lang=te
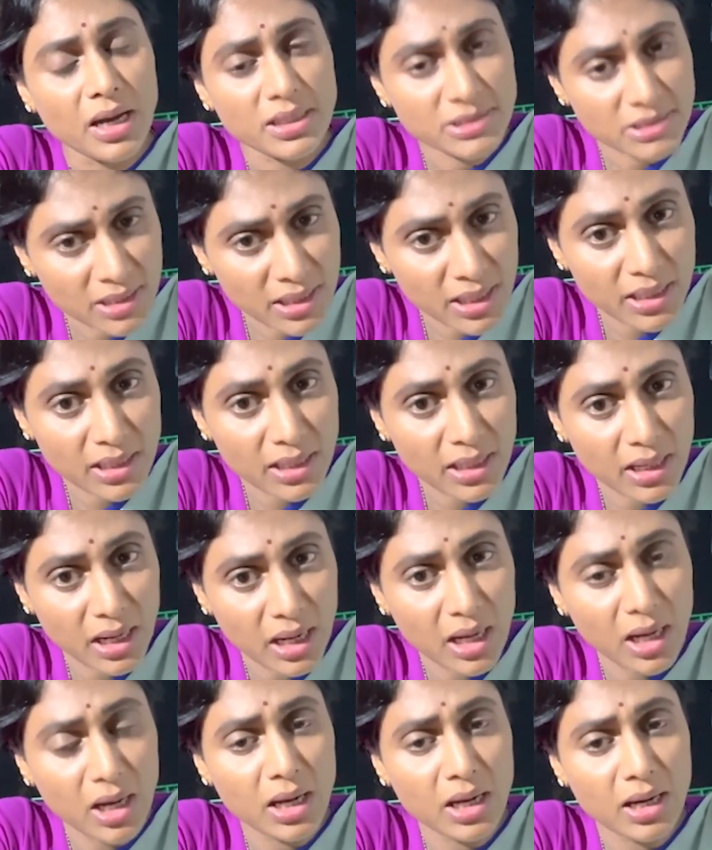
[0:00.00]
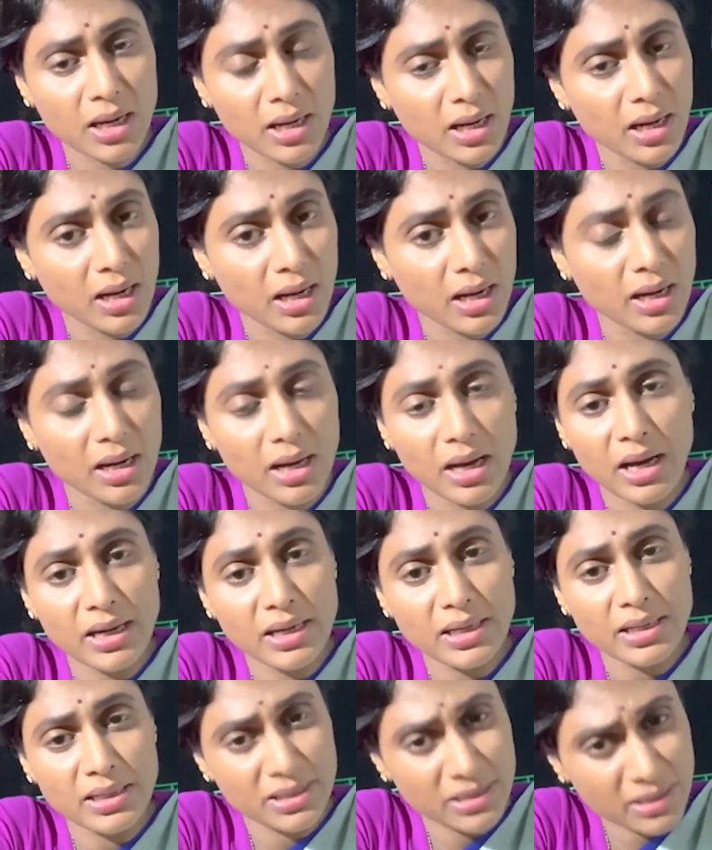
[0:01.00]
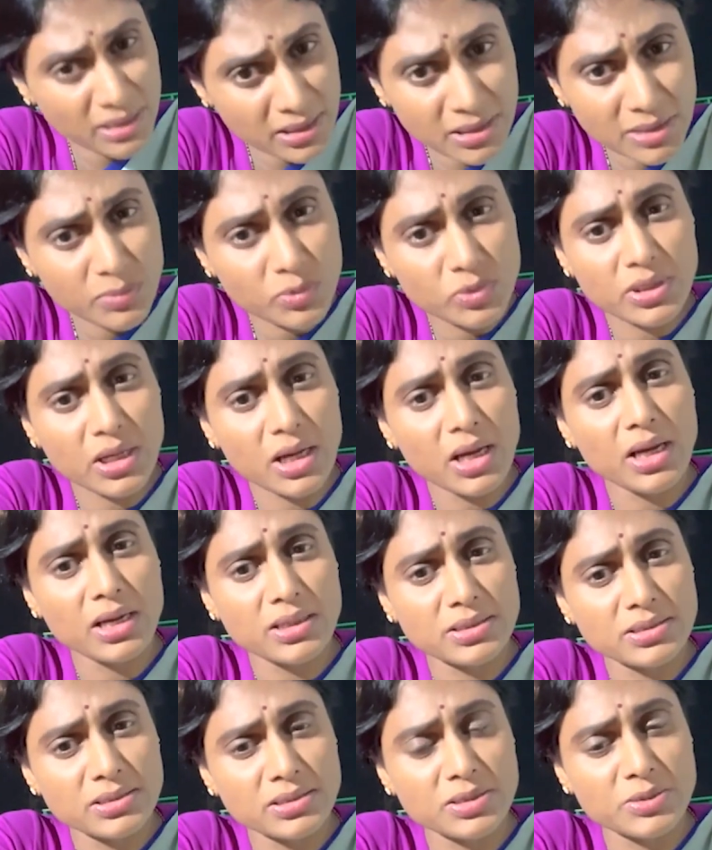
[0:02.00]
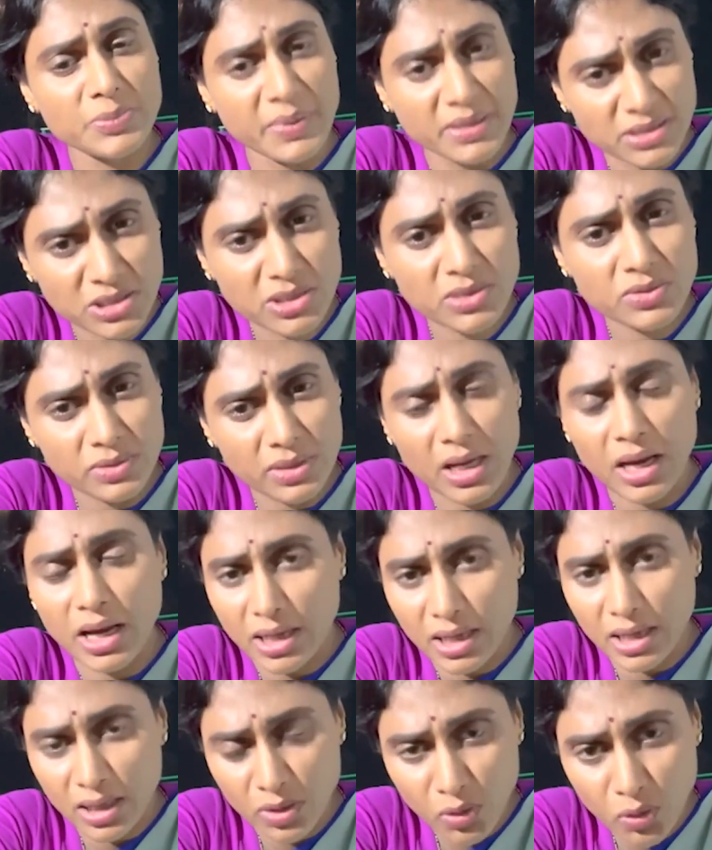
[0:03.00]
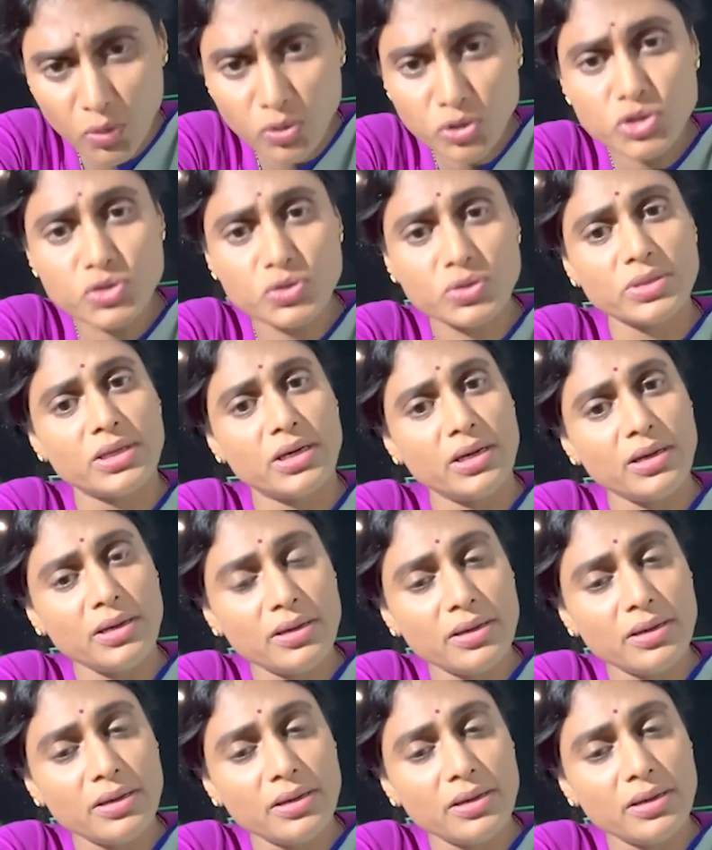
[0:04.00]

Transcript: అసలు ఆ ఇంగితం ఉందా ఆ స్పర్శ ఉందా ఆ హోష్ ఉందా